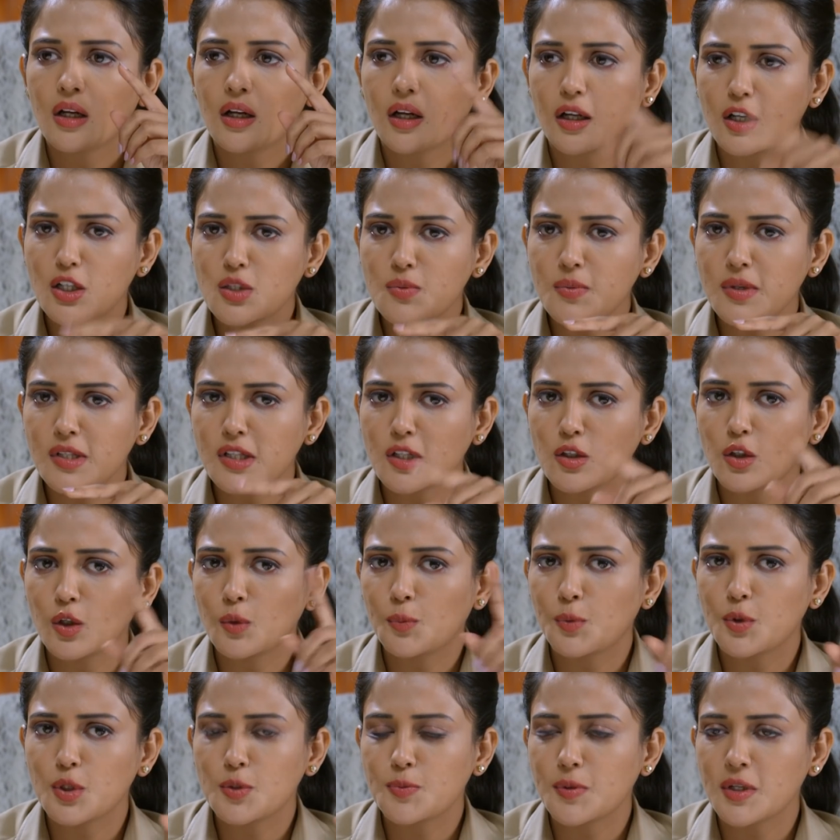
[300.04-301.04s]
करिश्मा सिंह और
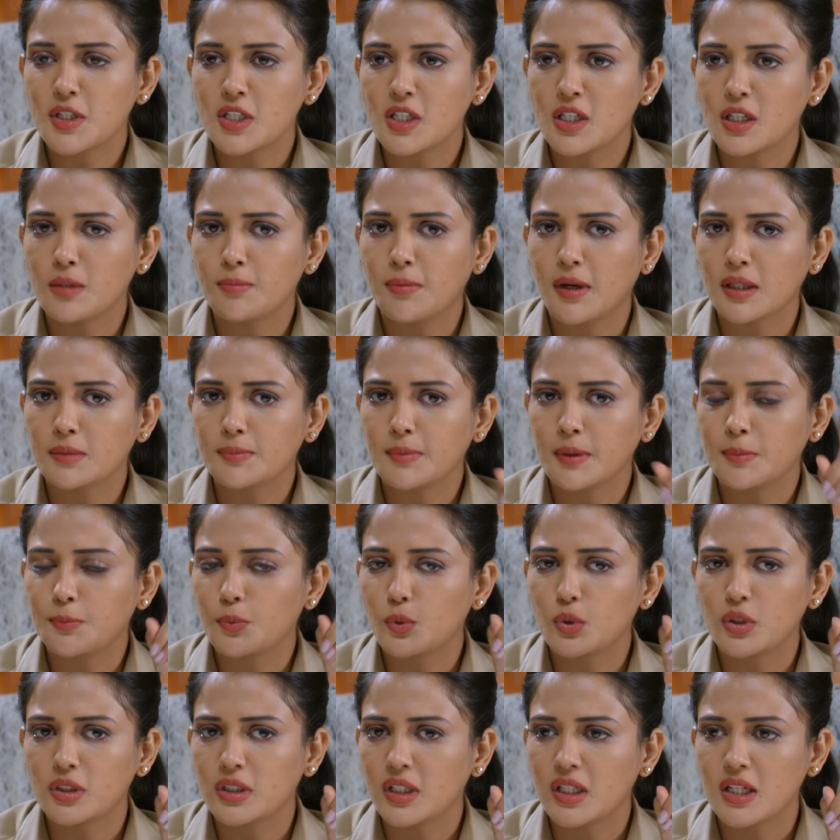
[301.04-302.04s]
पुष्पा जी की बात पर
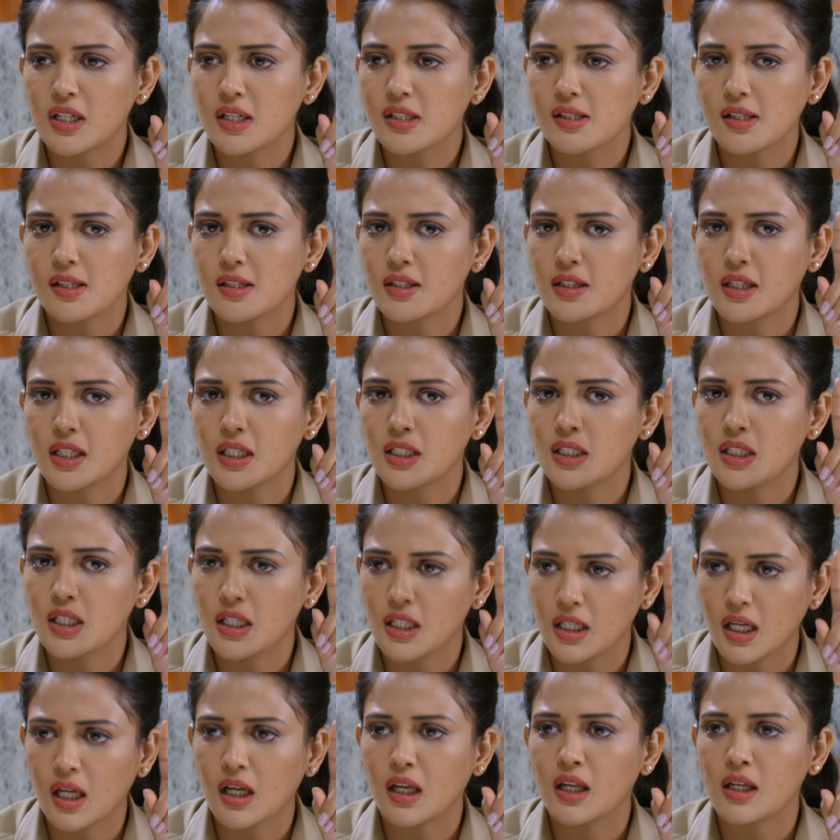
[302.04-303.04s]
पूरी तरीके से यकीन
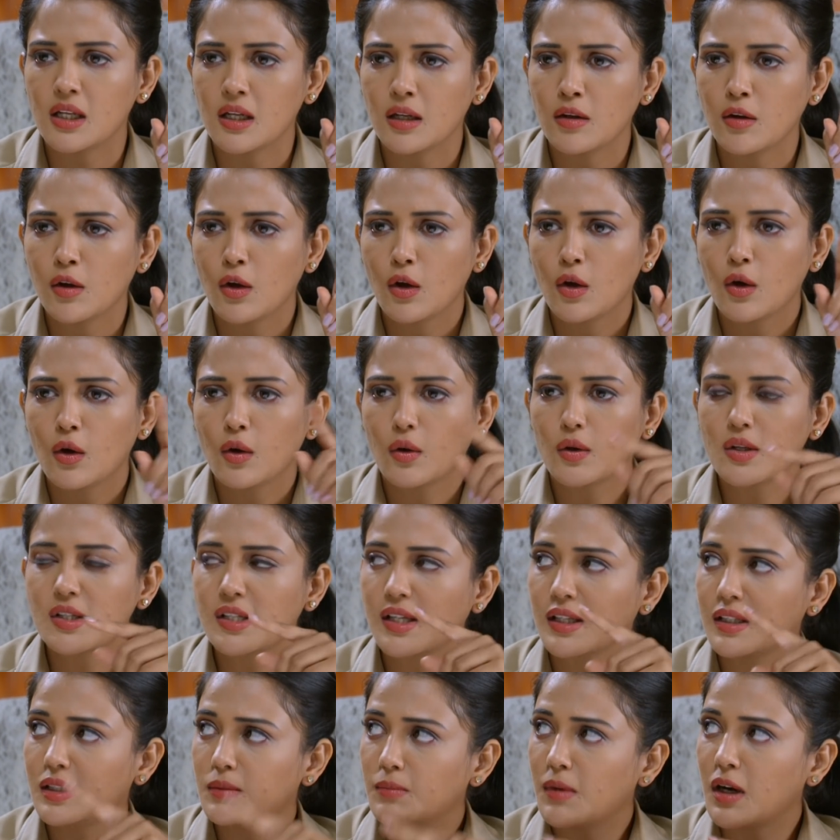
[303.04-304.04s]
किया नहीं है और इसके
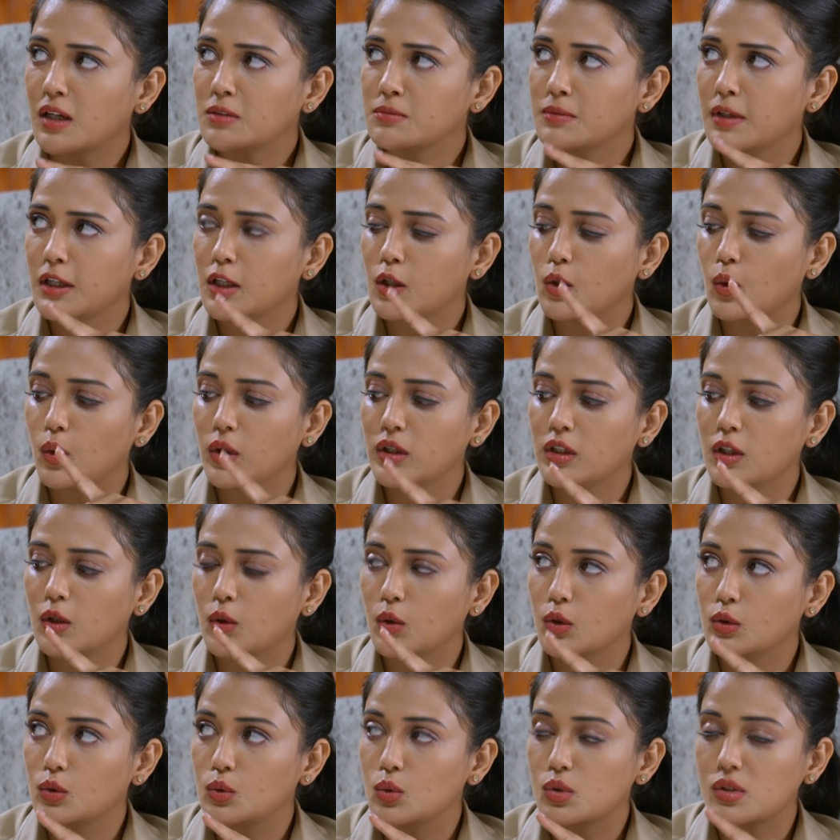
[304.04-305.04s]
दिमाग में कोई ना
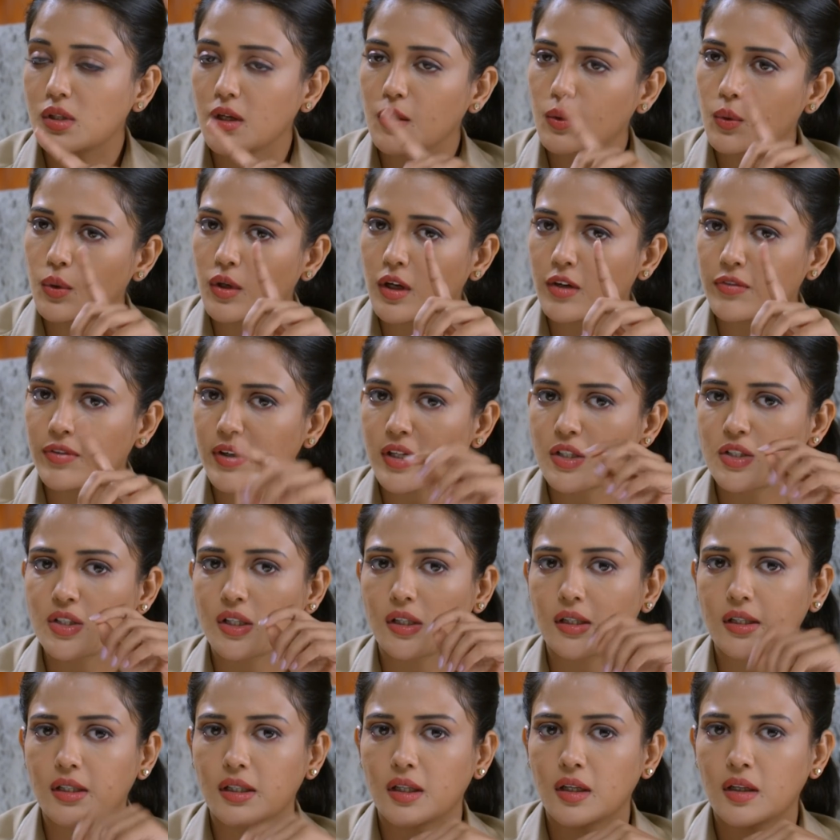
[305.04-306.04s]
कोई दूसरा खुराफात चल
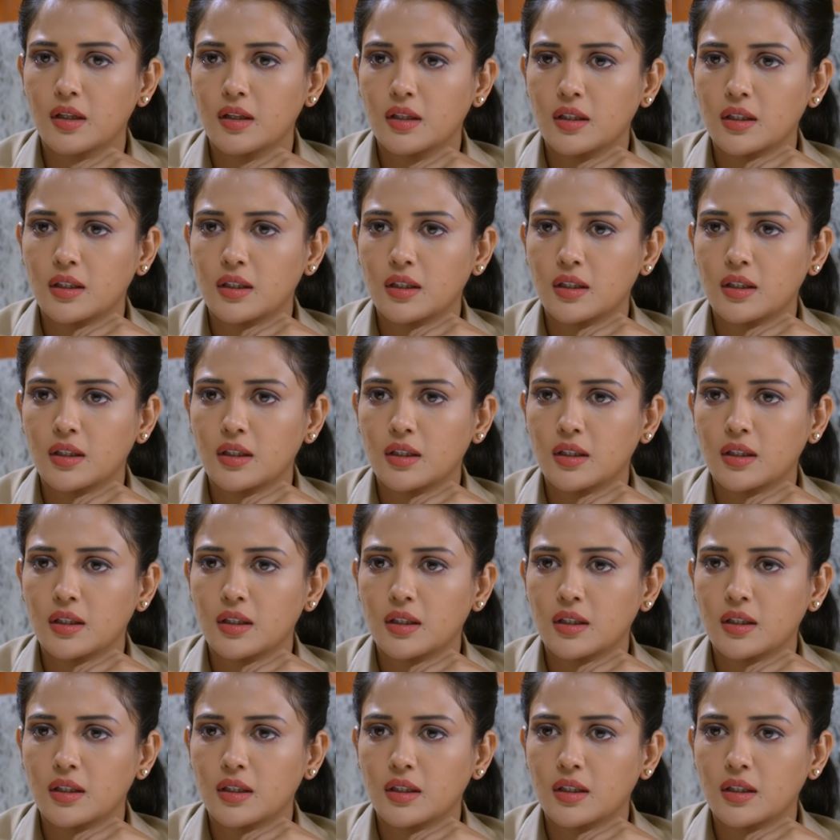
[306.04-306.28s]
रहा है